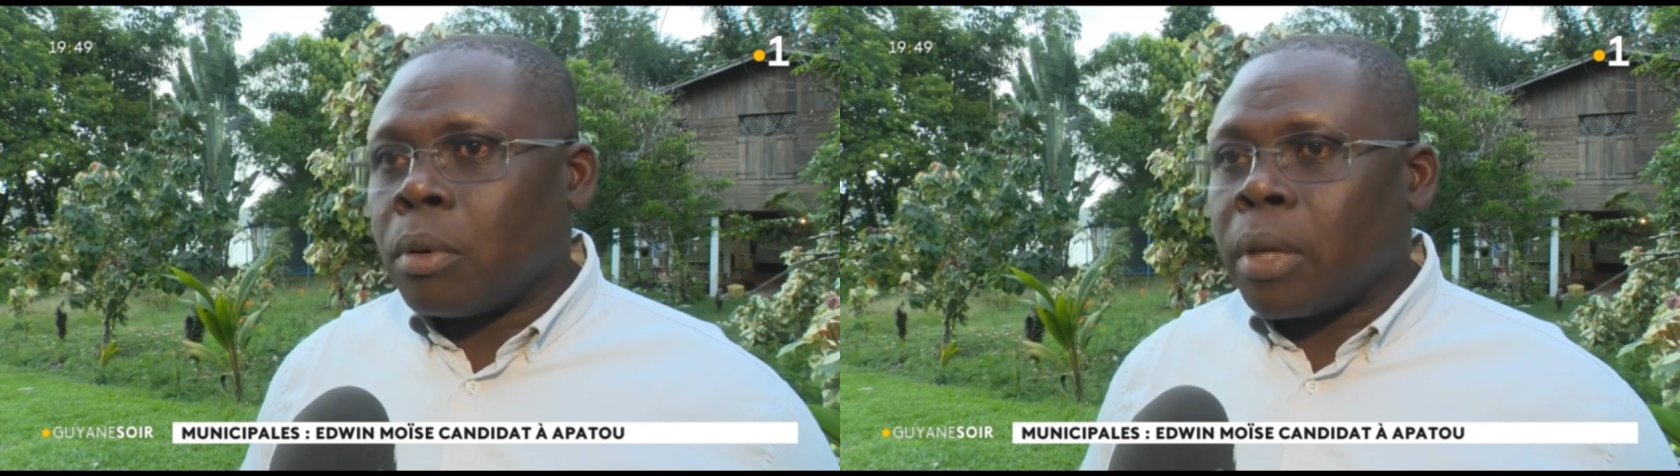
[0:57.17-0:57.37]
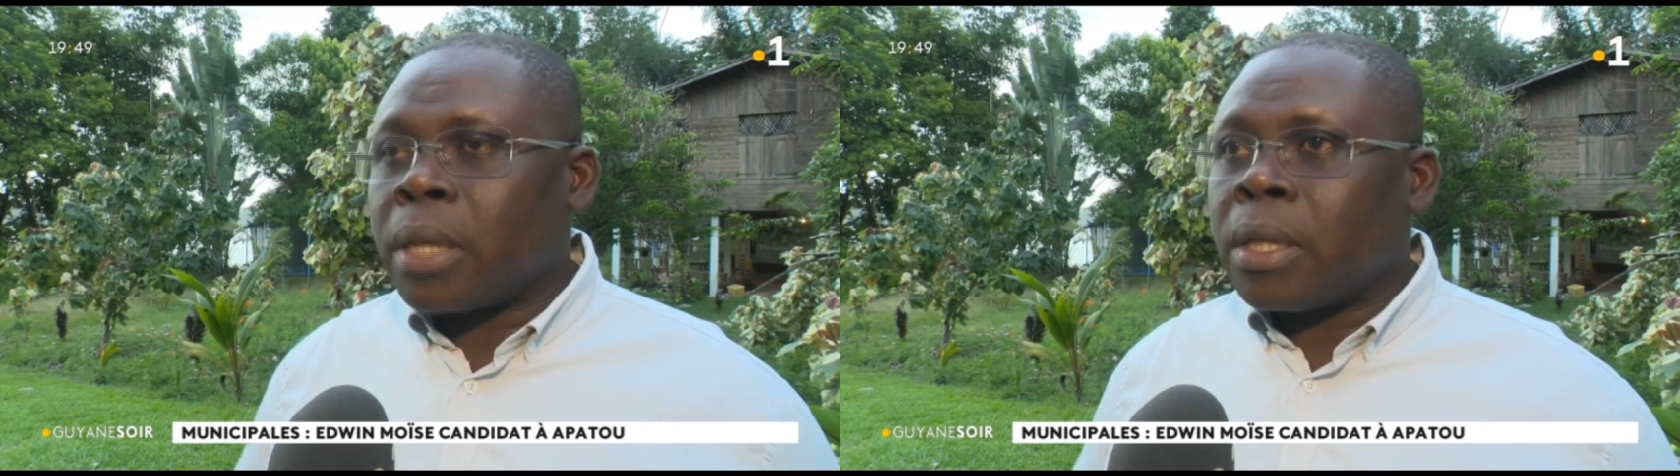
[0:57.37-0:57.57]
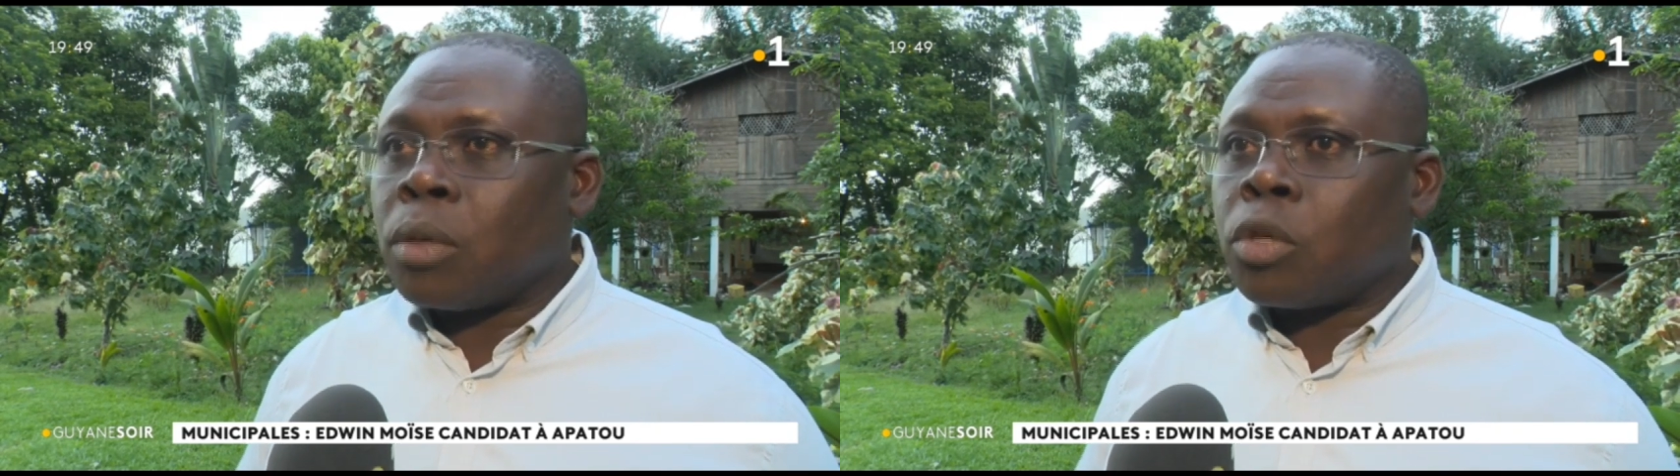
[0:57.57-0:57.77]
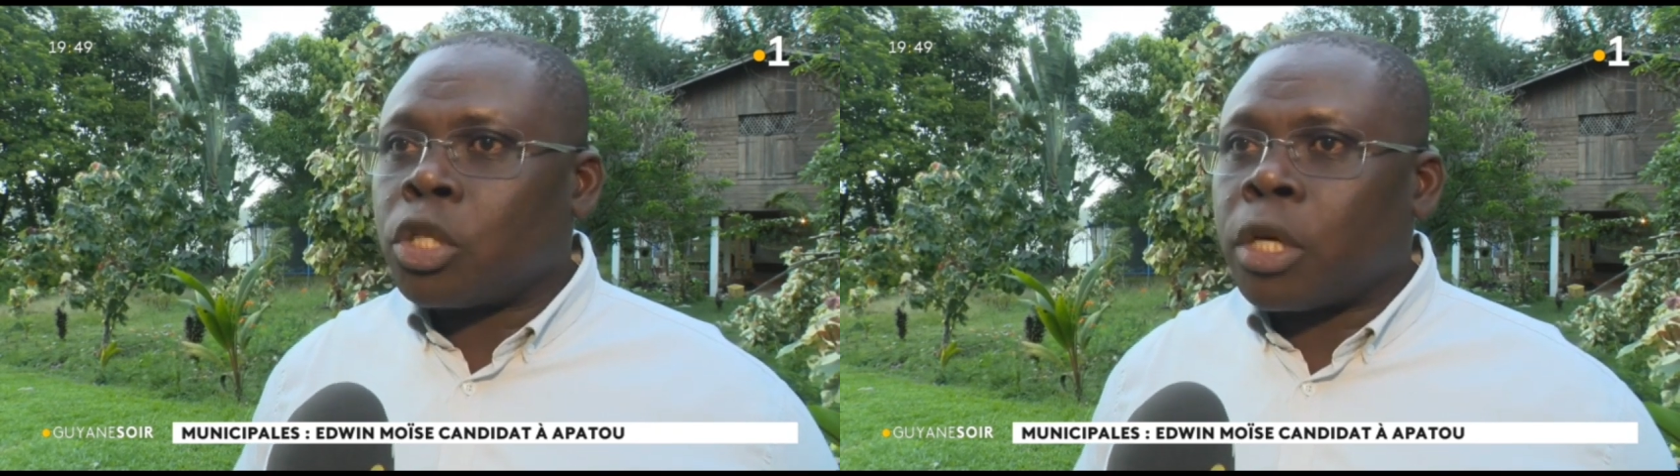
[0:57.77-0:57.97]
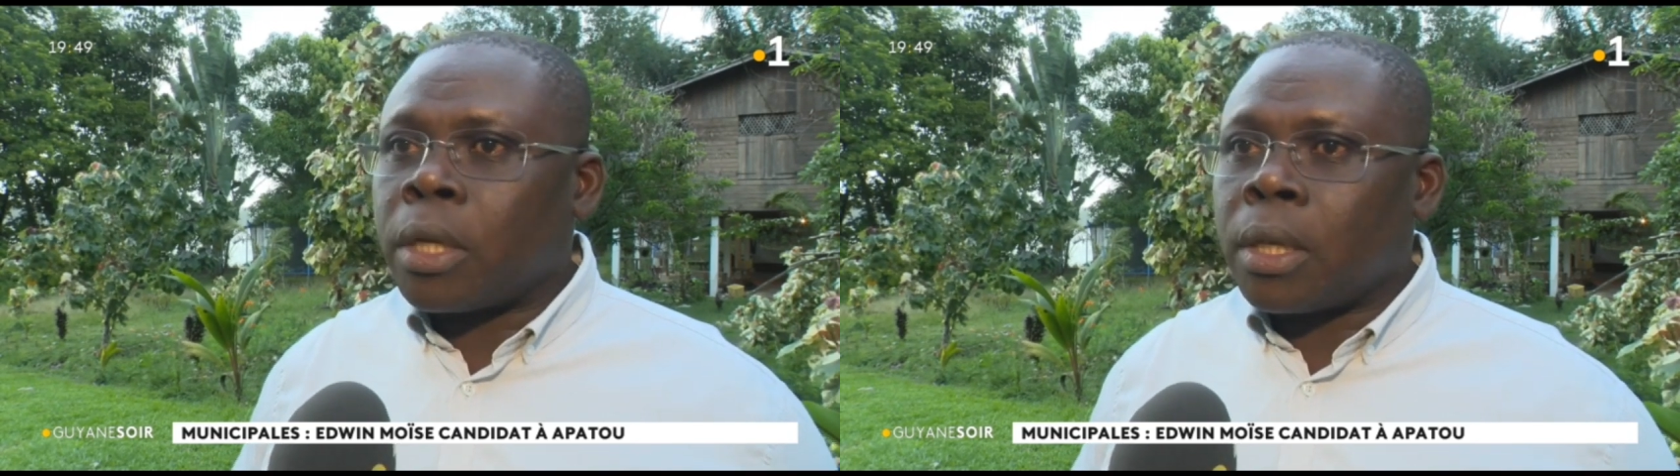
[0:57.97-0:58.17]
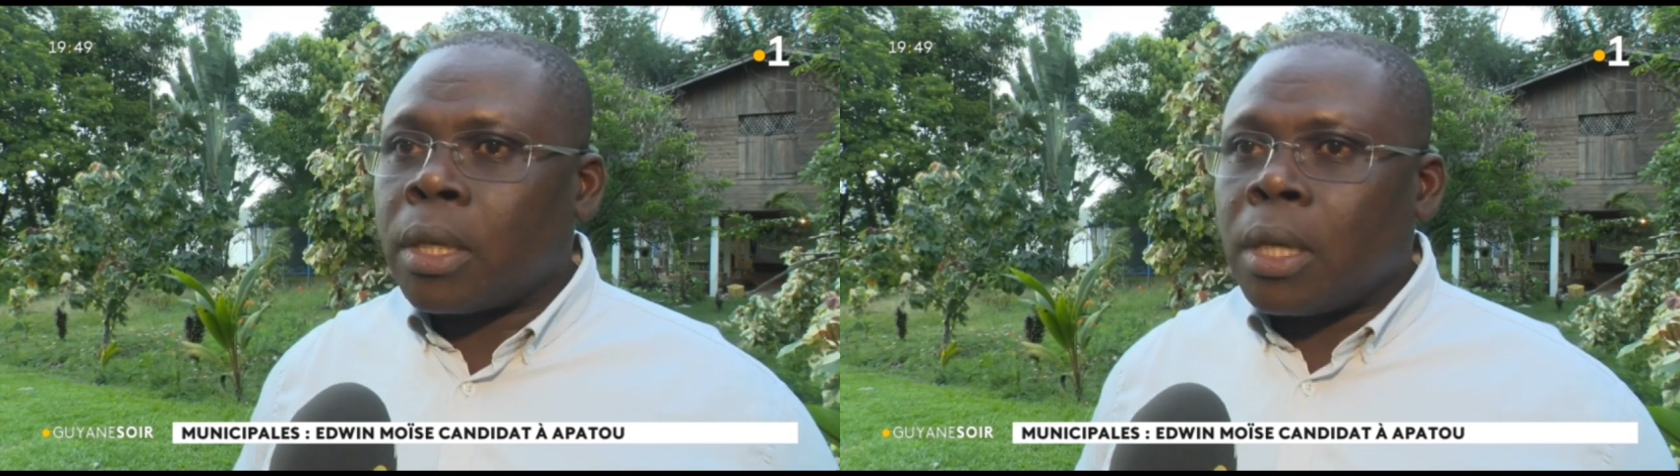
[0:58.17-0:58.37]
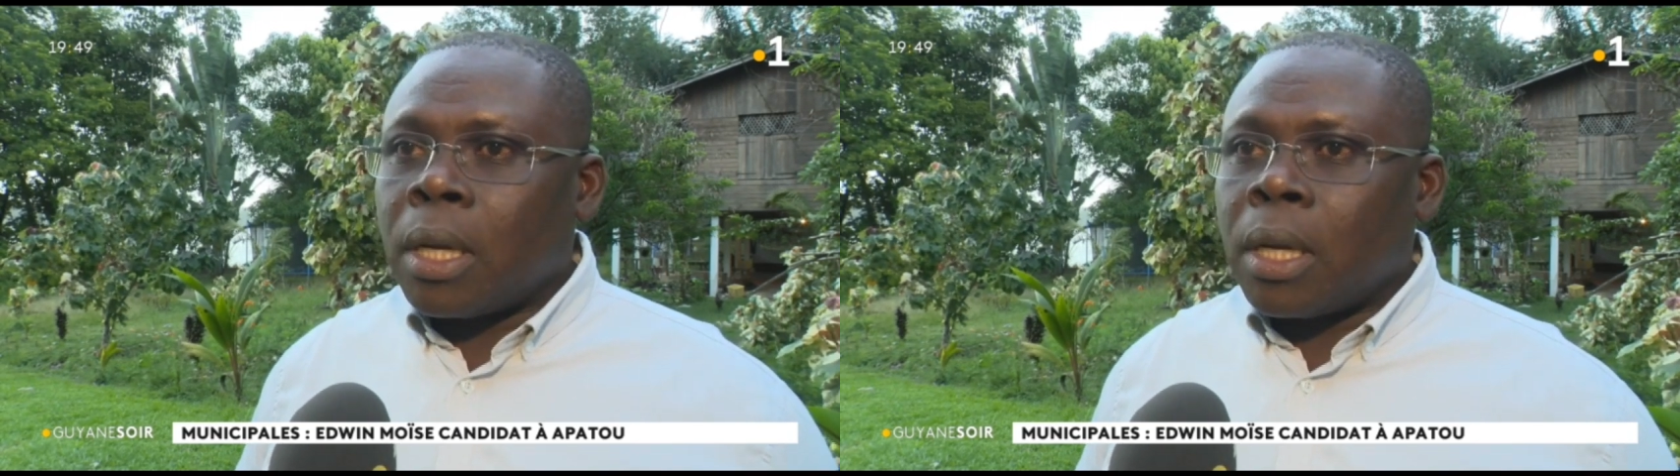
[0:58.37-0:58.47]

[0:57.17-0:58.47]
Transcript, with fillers: pour aider nos jeunes